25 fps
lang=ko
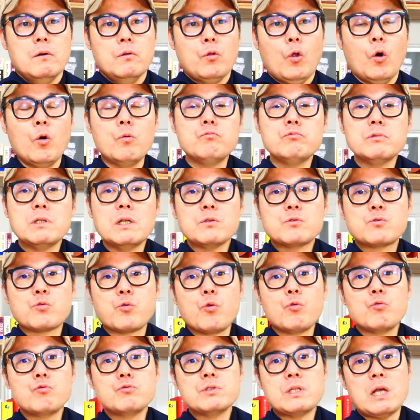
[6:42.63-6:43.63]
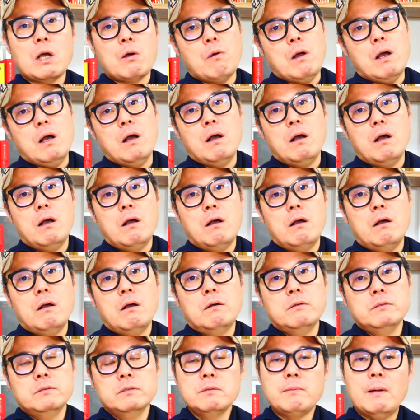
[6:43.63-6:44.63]
너무나 좋은 상황.
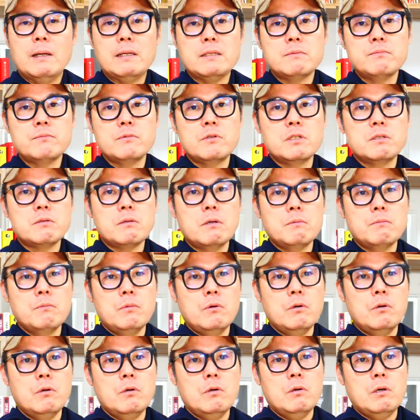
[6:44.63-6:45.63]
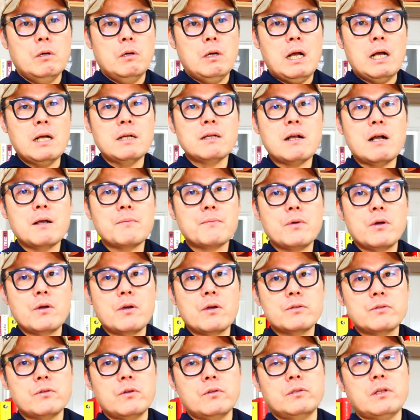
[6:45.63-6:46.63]
늘 말씀드리지만
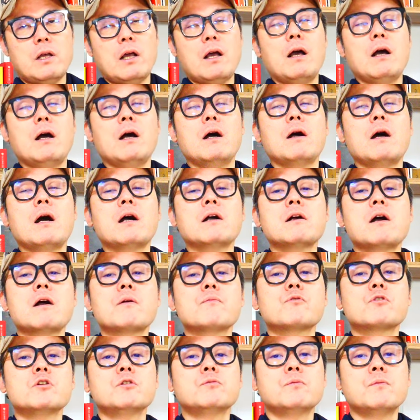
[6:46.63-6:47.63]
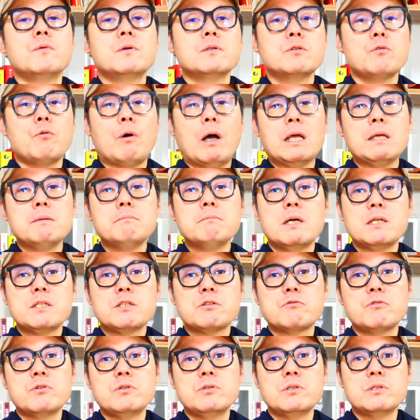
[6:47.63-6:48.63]
뭐한강병에서딱 한강뷰를 보면서 와인
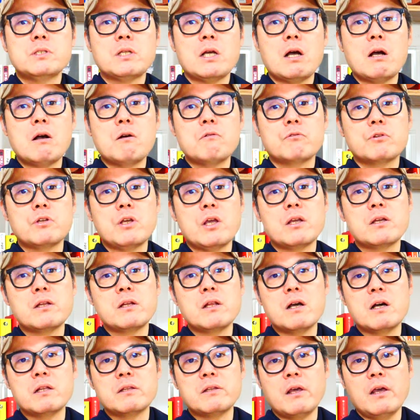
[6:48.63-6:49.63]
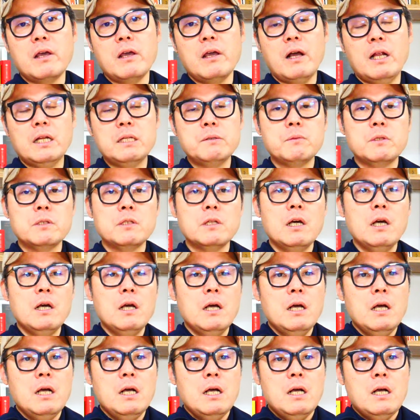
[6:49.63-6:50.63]
마시고 있는 상황으로 얘기를 해야 돼. 아니면
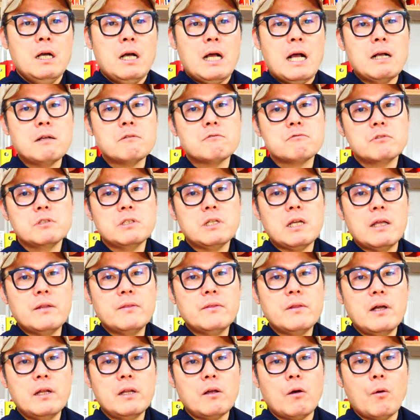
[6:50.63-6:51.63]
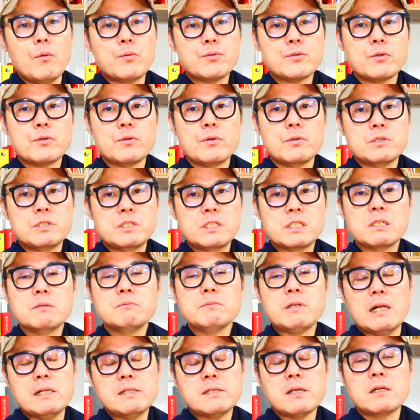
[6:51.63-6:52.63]
한국이 옛날에 없어 지금
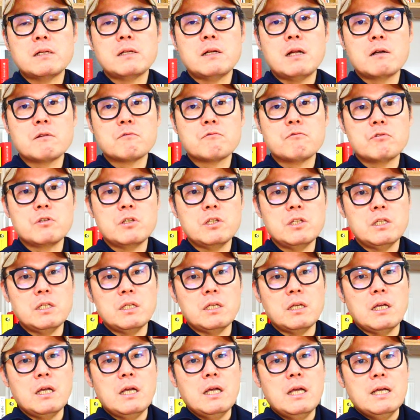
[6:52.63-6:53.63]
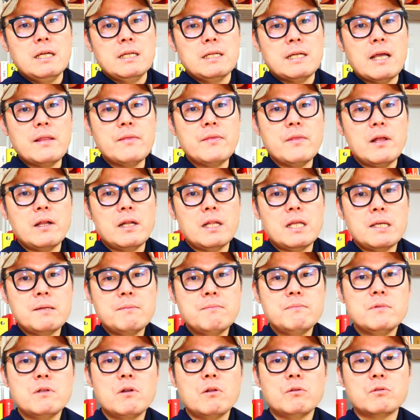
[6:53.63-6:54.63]
잘 사는 한국이 옛날에
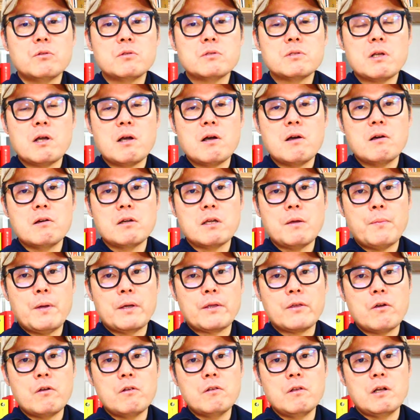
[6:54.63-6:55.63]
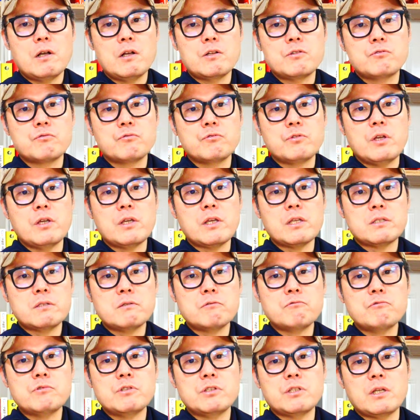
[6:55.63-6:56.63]
힘들었던 상황의 배경을 가지고 얘기
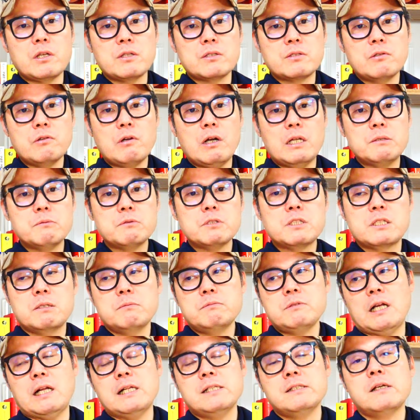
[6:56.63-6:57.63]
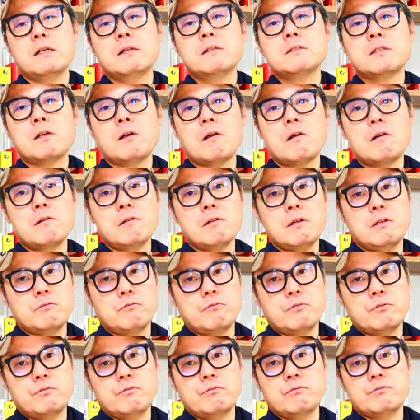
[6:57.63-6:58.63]
쓰고 싶겠어? 아니면 지금 잘 사는 상황을
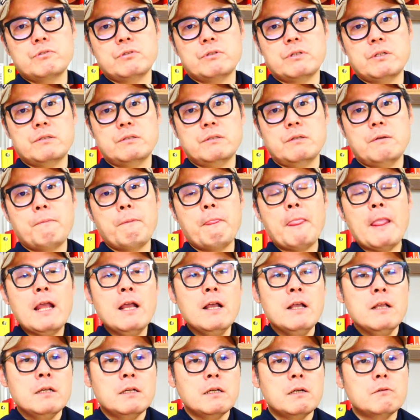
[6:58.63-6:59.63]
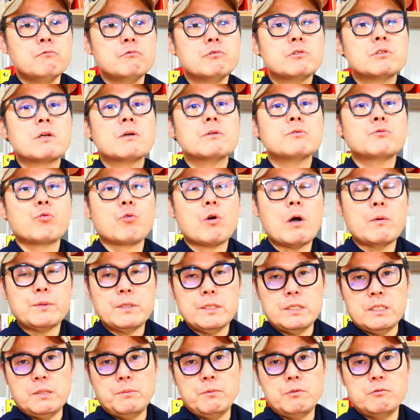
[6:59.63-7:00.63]
가지고 쓰고 싶겠어? 그럼 우리 제가
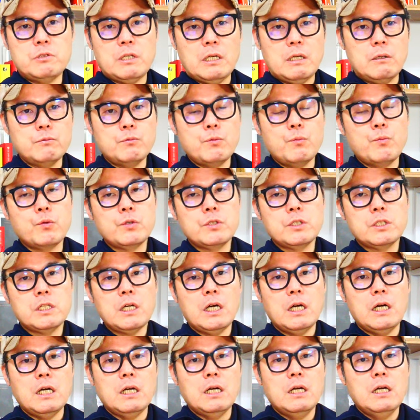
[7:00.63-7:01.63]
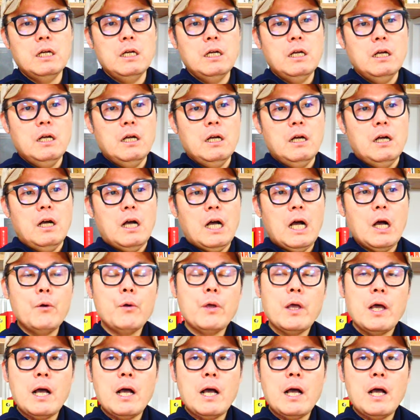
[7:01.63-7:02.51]
조갑제 TV도 잠깐 좀 보니까 아 왜